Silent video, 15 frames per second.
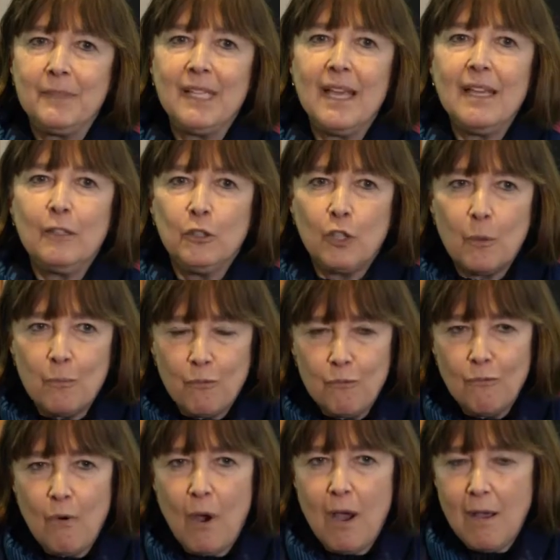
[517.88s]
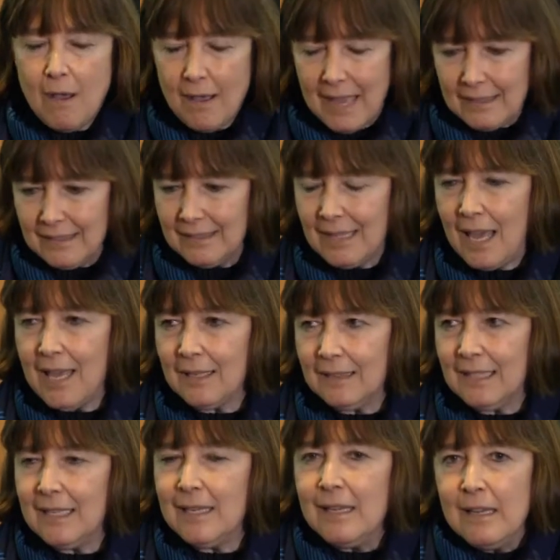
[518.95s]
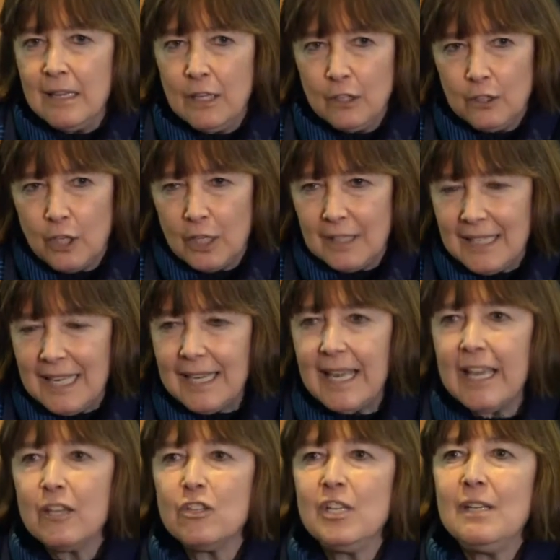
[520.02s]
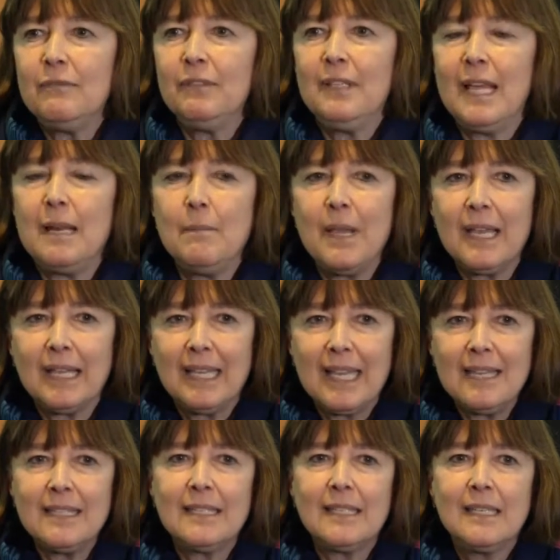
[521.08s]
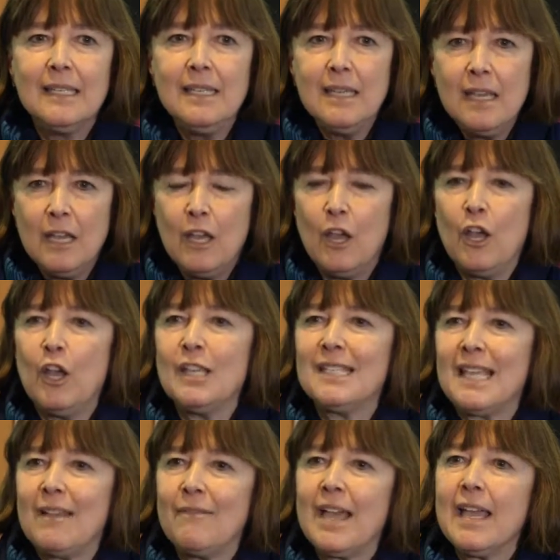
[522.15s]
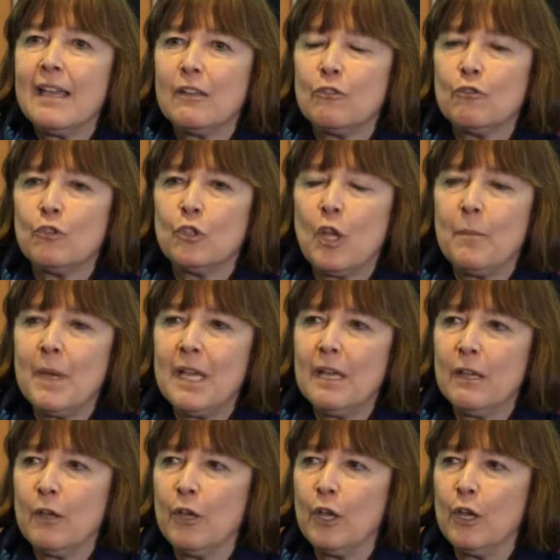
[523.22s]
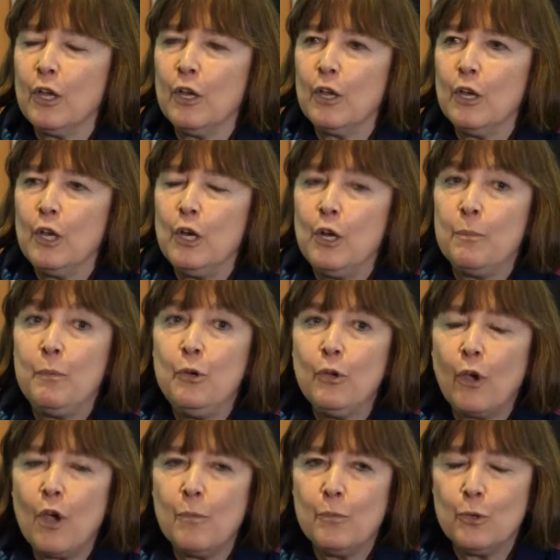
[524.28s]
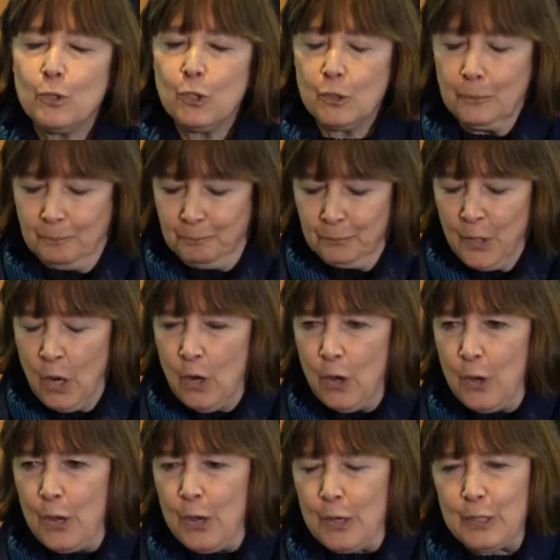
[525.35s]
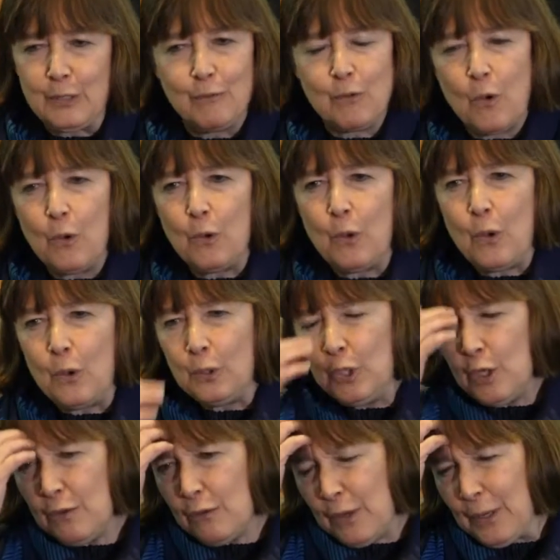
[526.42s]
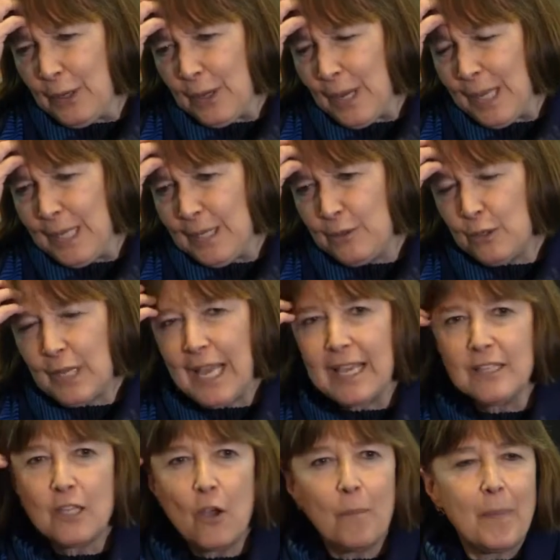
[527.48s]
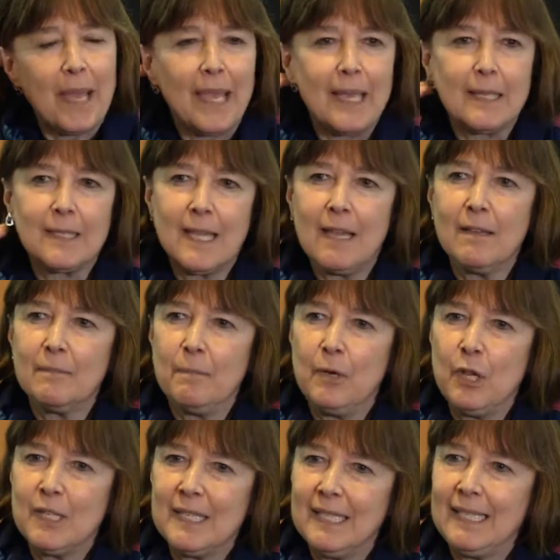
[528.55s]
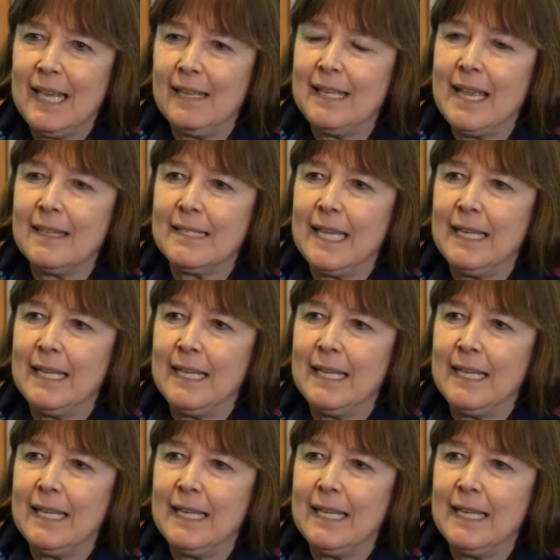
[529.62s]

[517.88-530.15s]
temps de pouvoir tenter de dégager finalement qu'est-ce qui euh, s'avère justement le plus robuste. Euh, on, on, a euh, en éducation, par exemple, ces dernières